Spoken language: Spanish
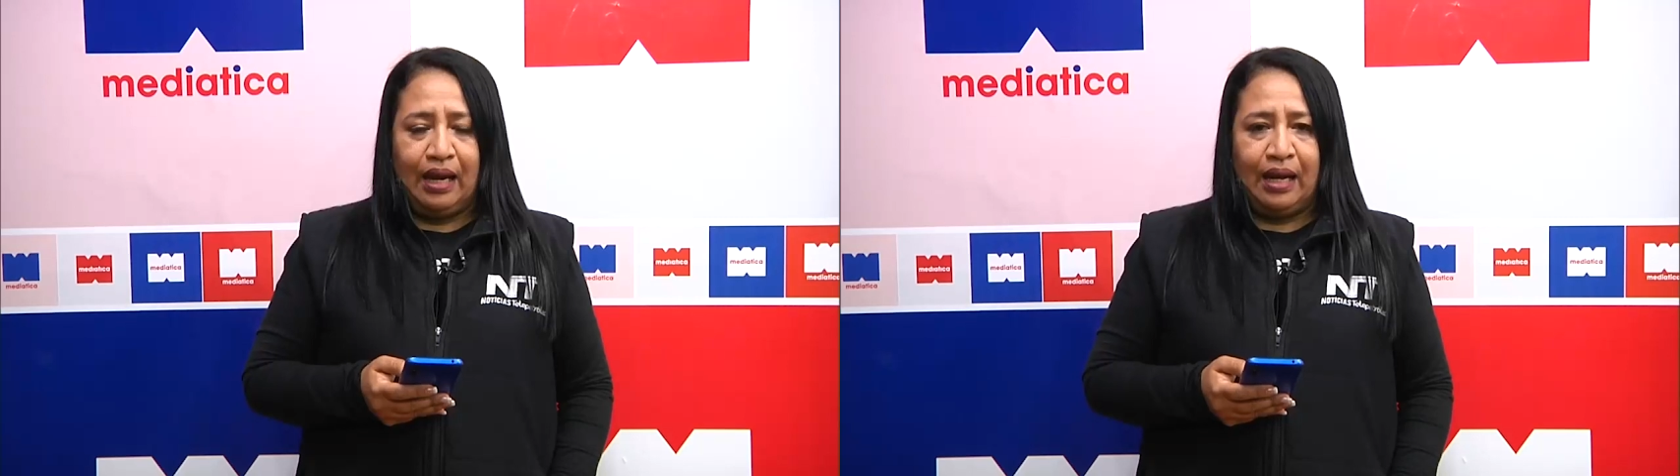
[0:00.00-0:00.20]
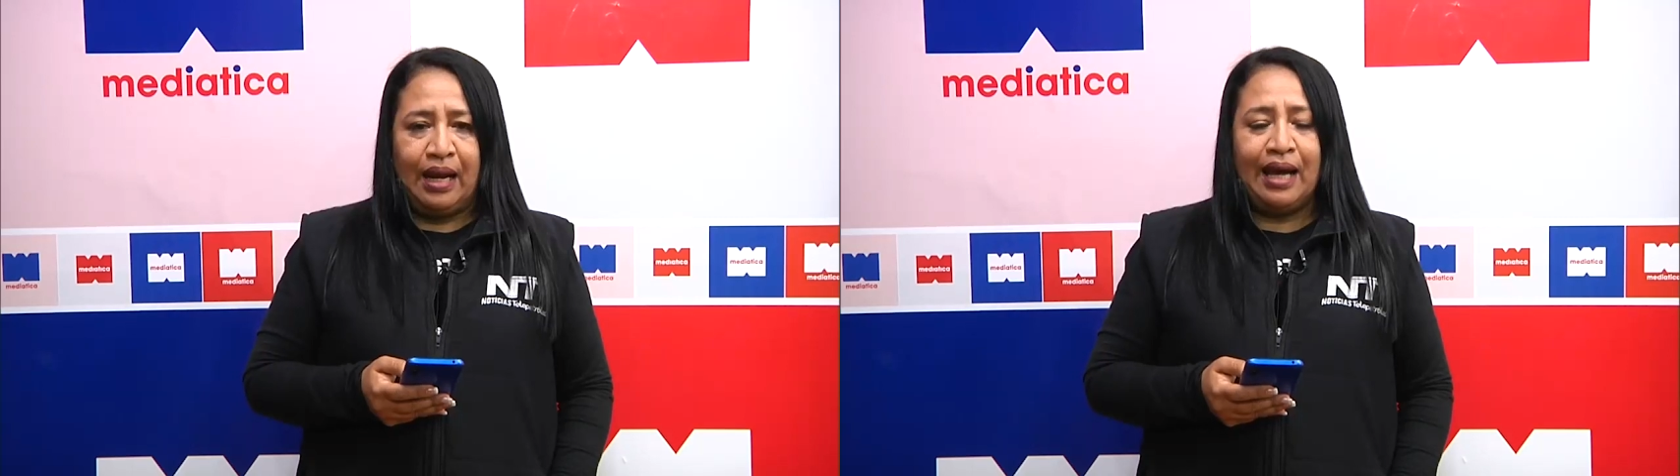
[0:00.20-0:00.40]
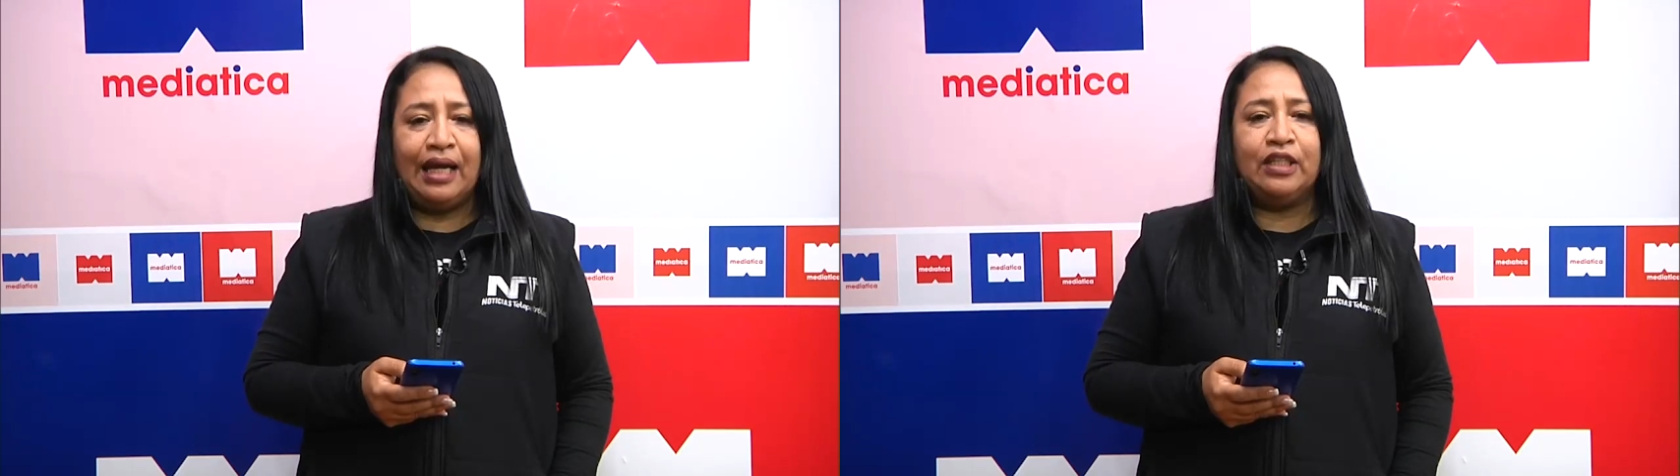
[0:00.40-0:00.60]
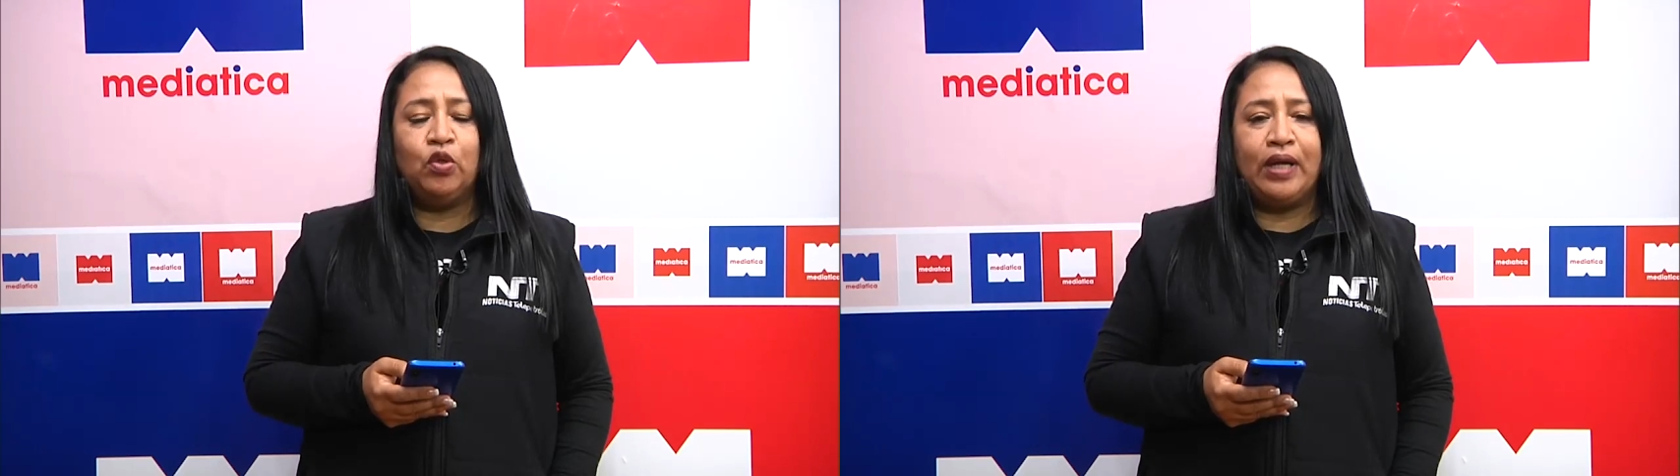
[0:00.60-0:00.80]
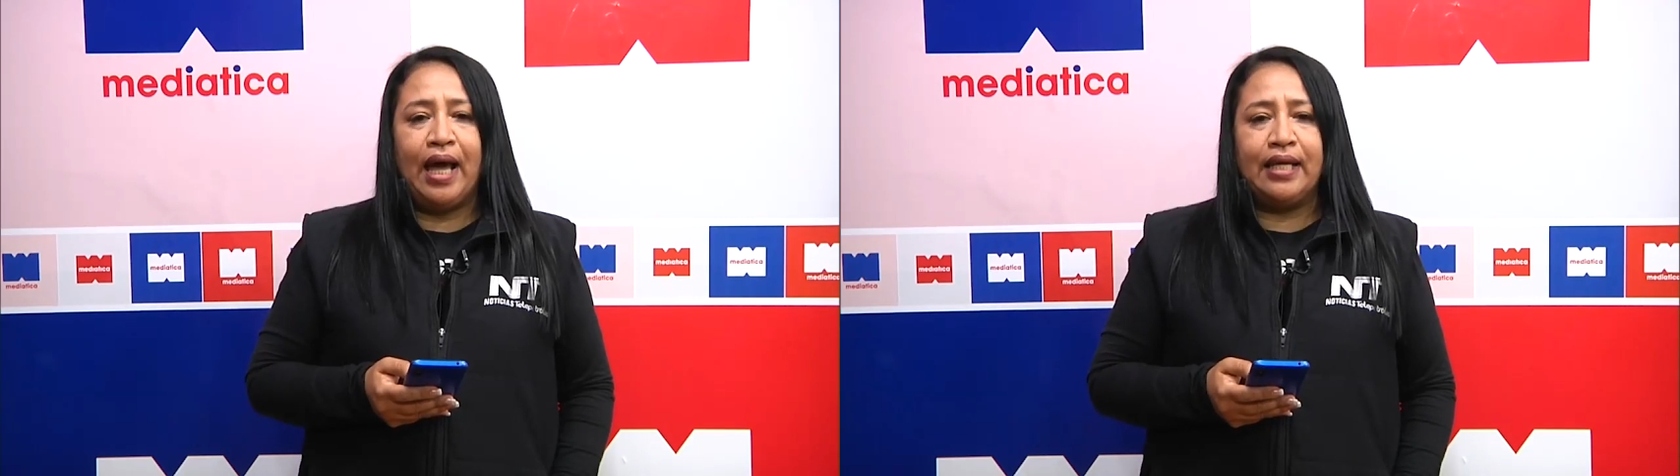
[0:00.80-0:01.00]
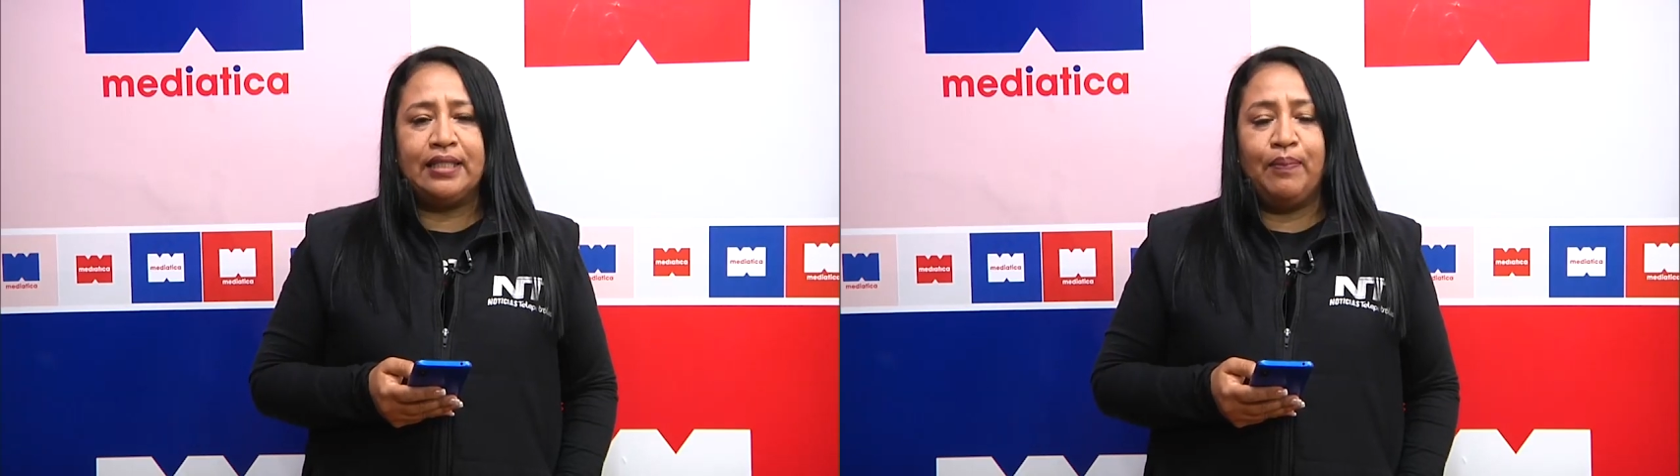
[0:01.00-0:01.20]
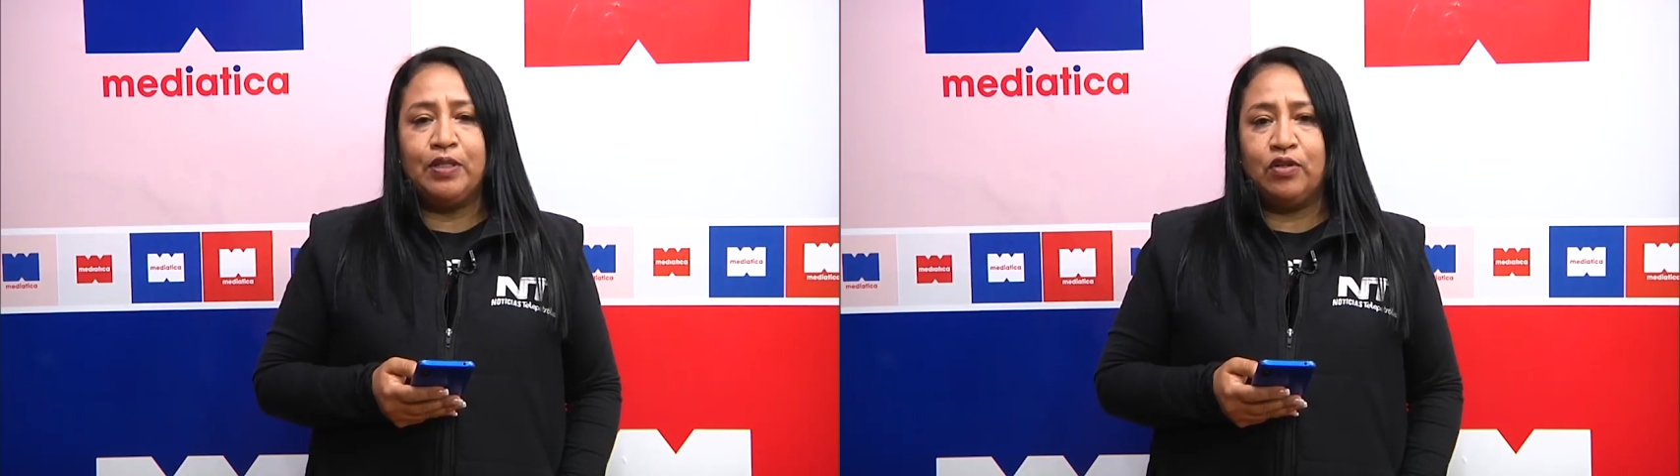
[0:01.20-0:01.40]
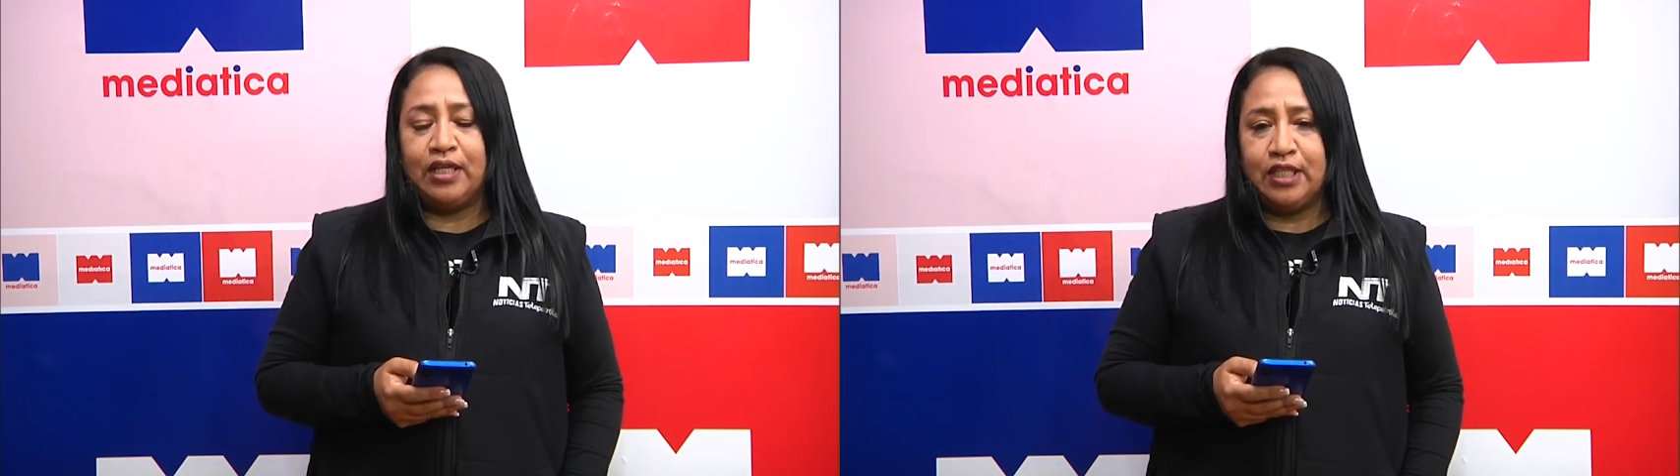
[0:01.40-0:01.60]
La captura de esta
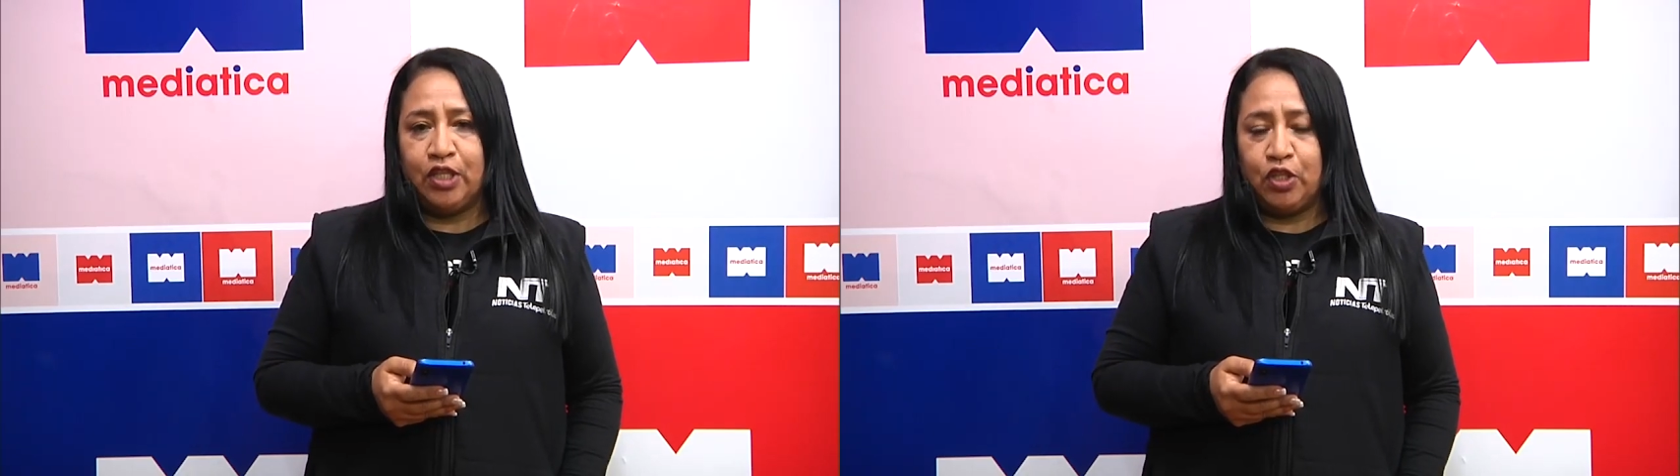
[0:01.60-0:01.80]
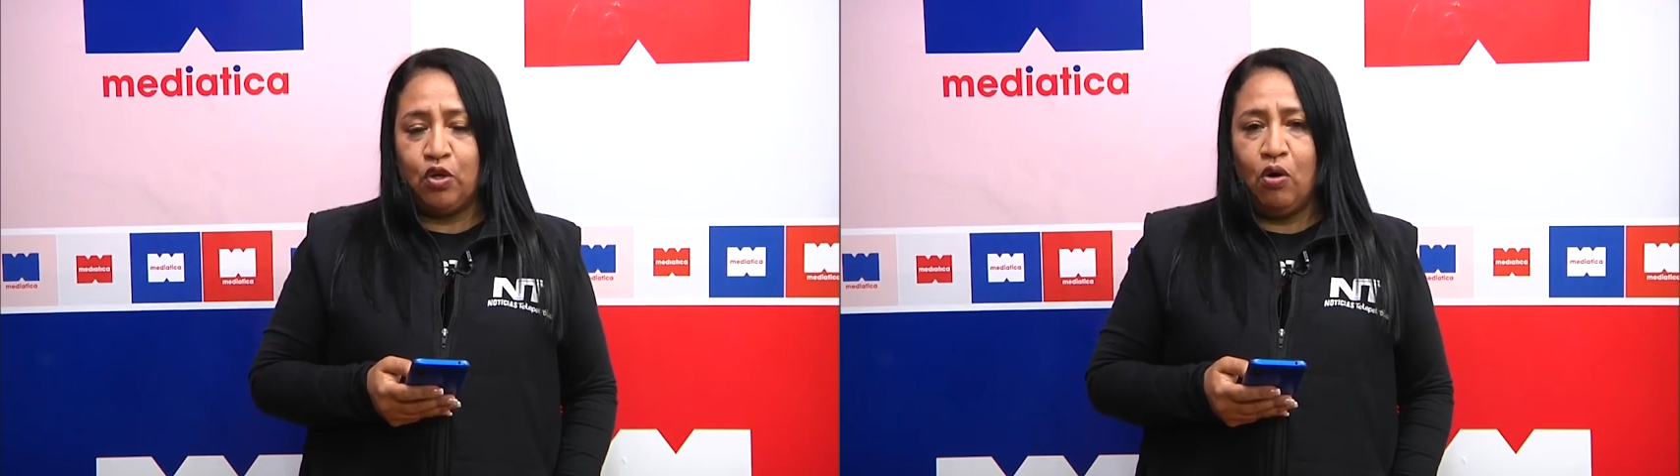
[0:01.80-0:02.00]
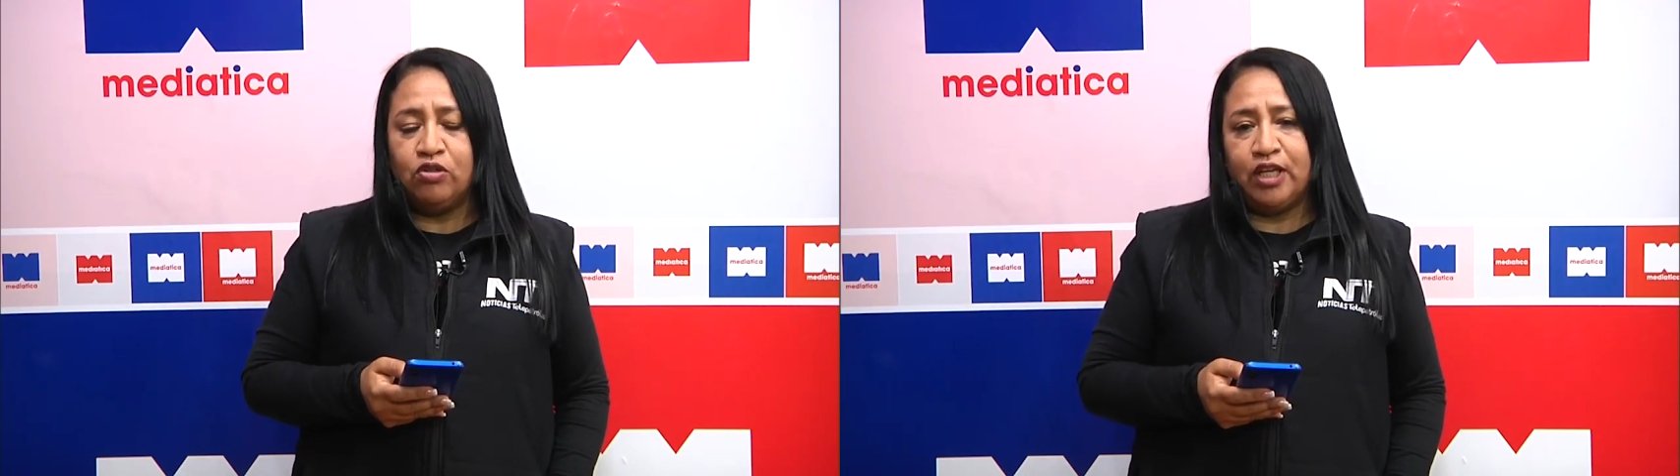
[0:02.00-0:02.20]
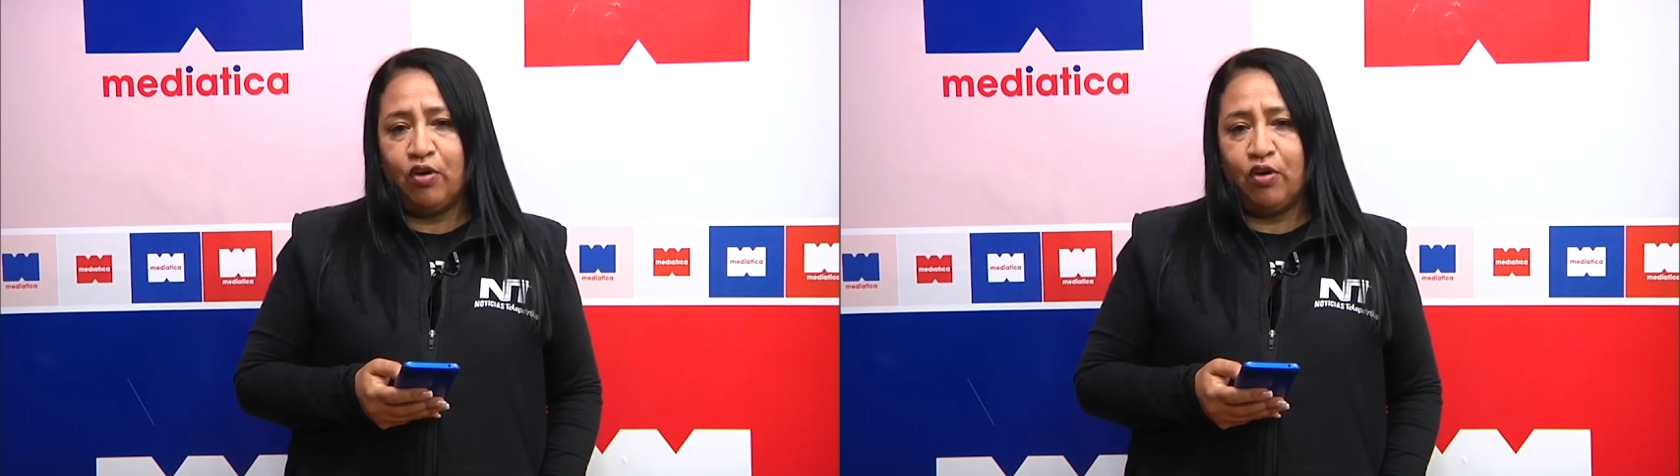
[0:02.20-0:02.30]
persona se dio,